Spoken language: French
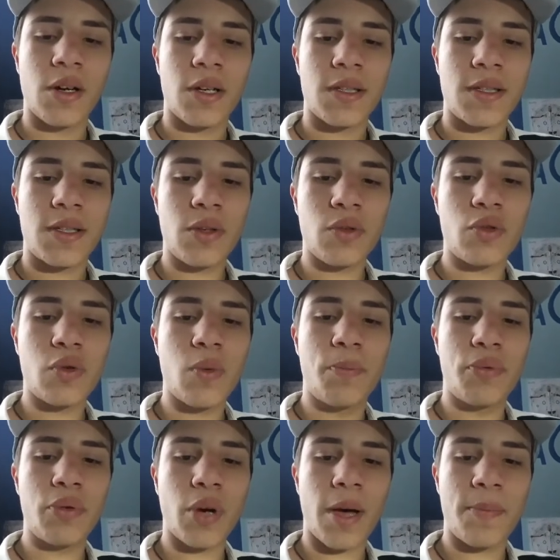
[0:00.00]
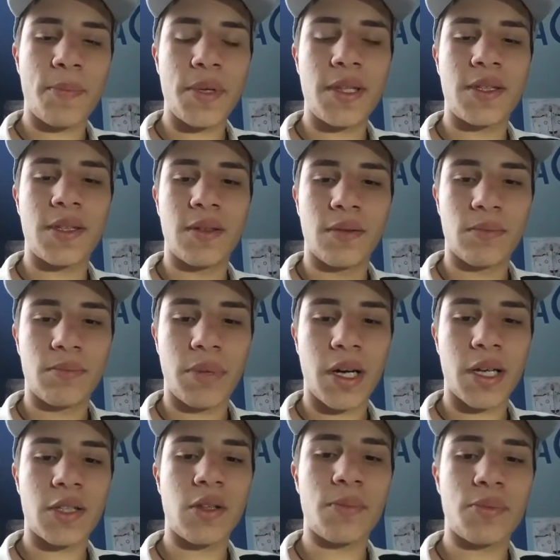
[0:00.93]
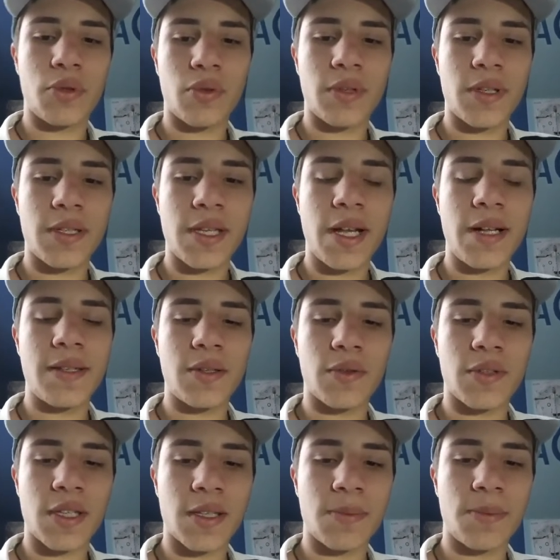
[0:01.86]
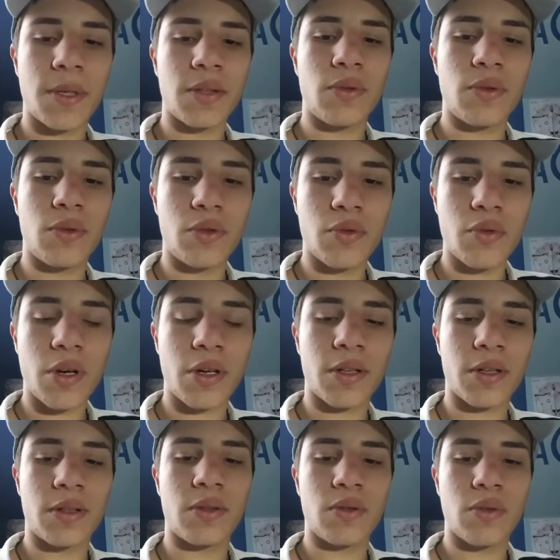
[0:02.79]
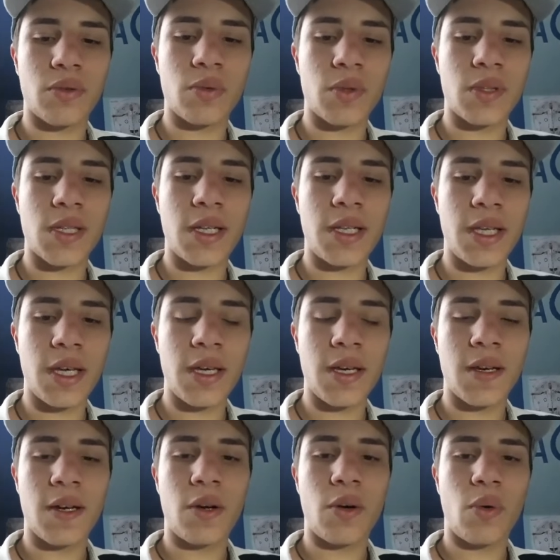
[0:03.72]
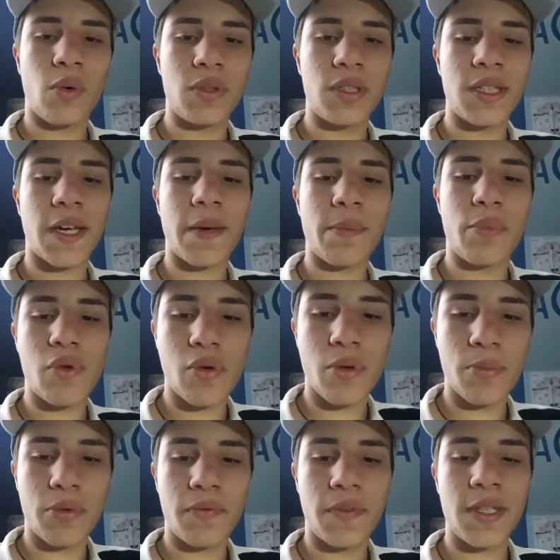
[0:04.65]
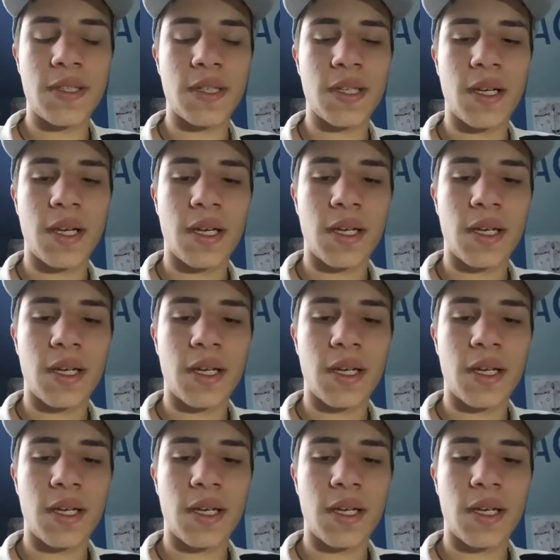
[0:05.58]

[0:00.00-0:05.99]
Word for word: Si on joue plus rapide, par exemple sur les ailes, si on s'inspire de nos joueurs, de nos ailiers, on irait beaucoup plus vite.